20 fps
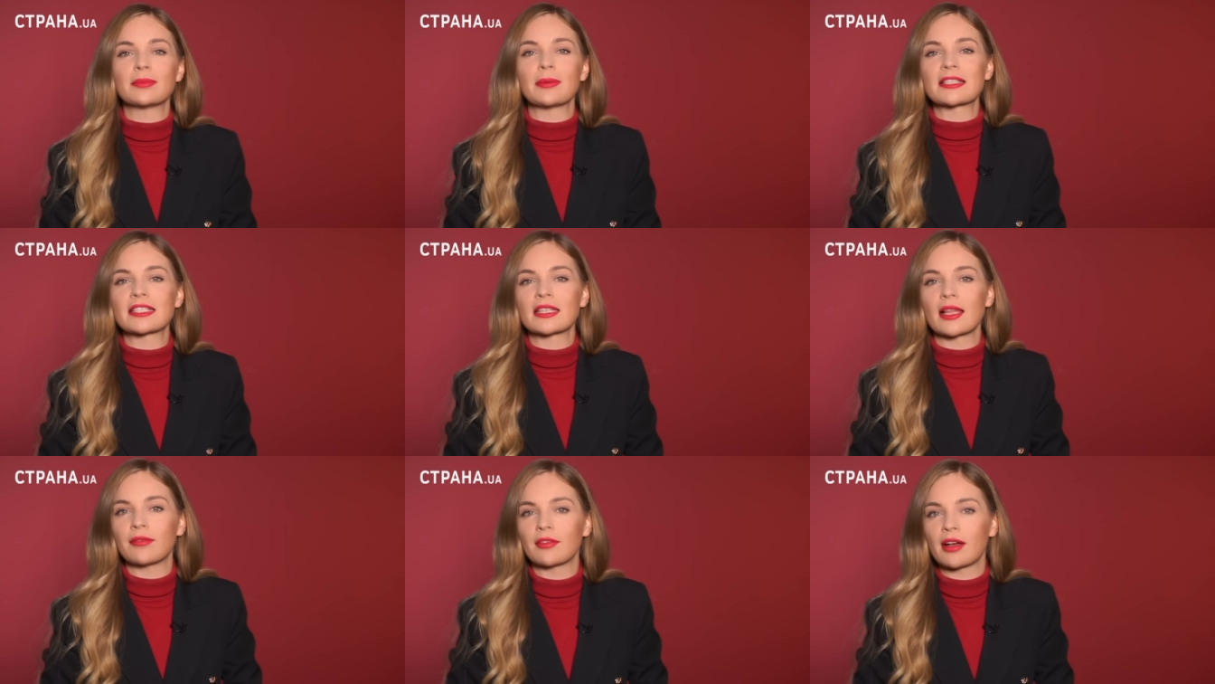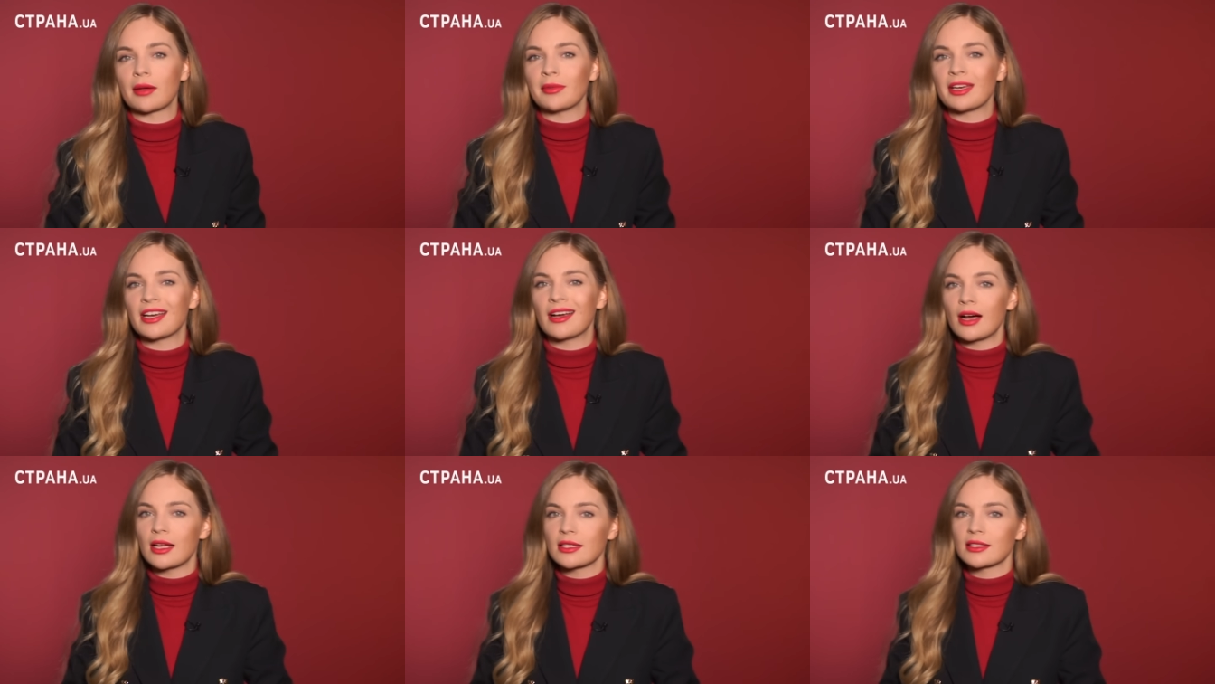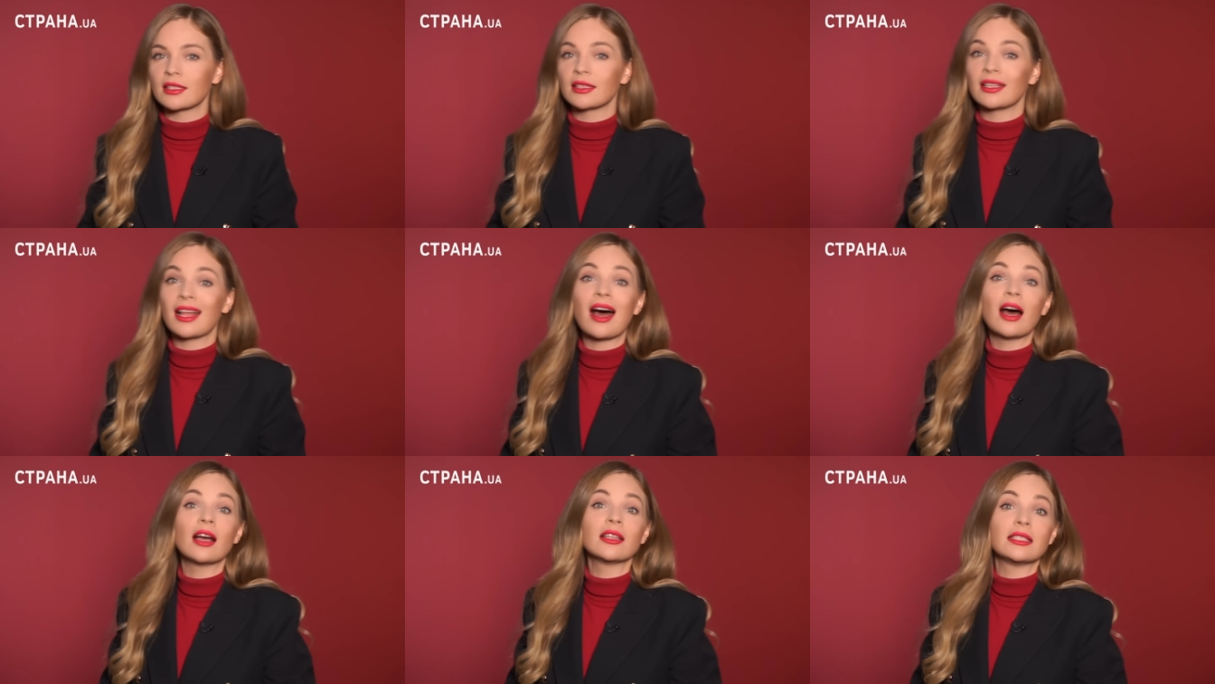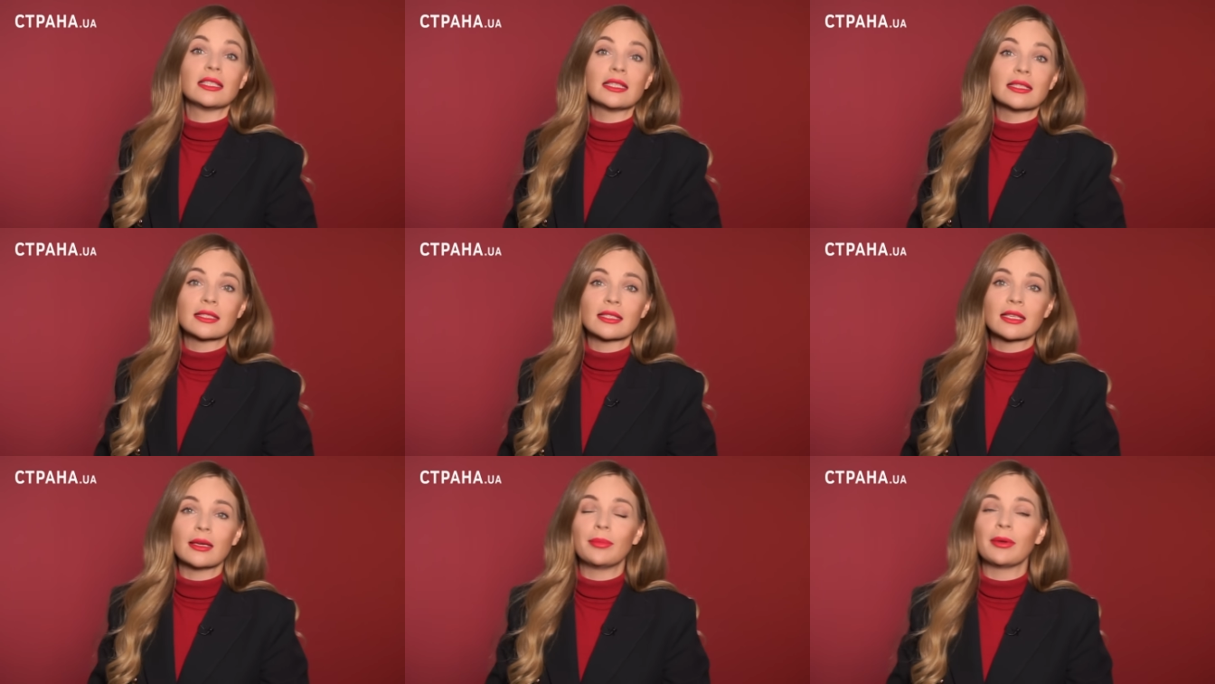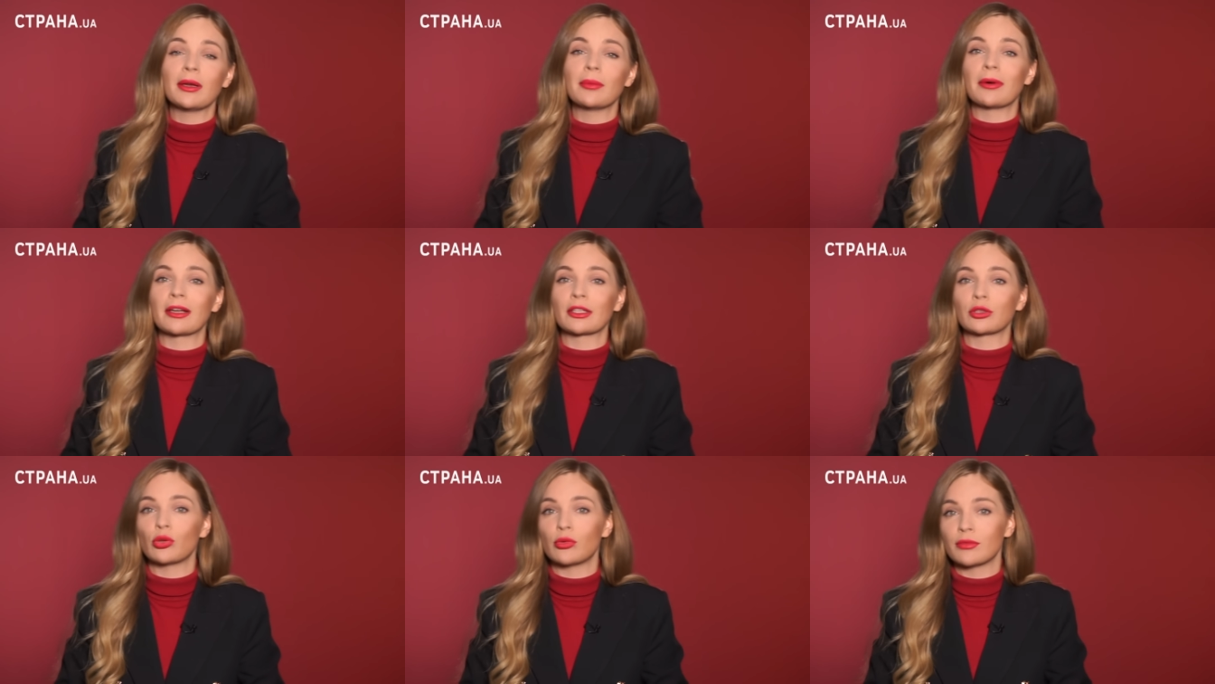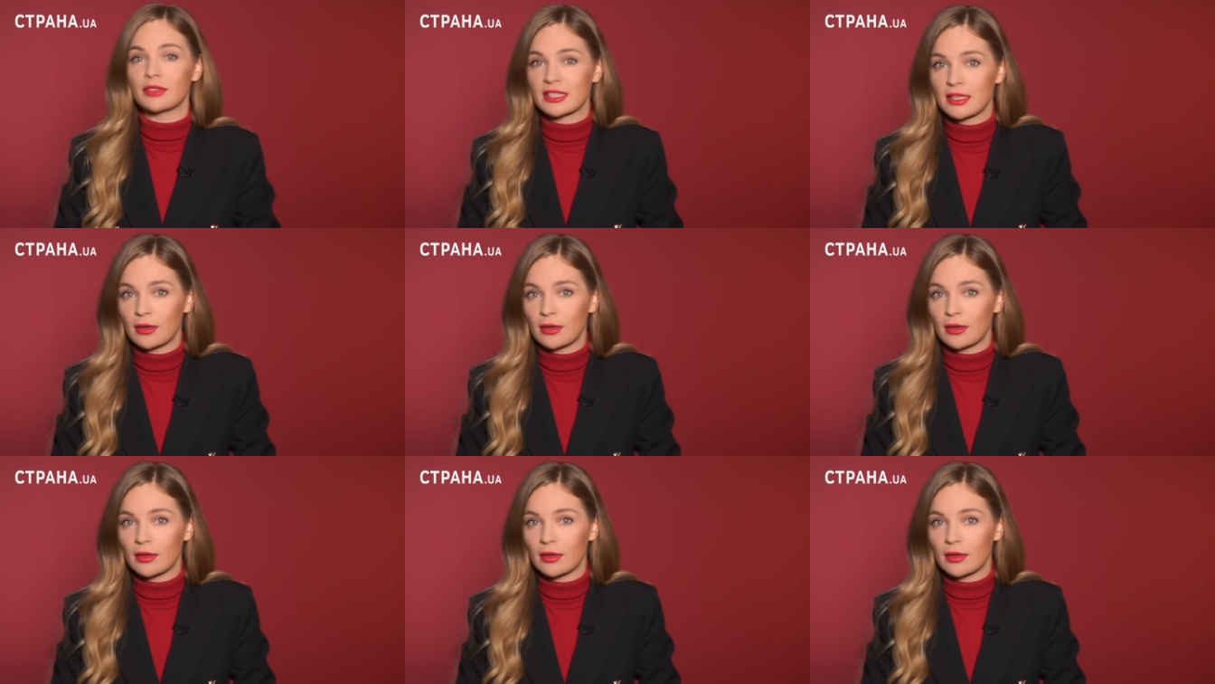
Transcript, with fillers: поставками газа на Одесский припортовый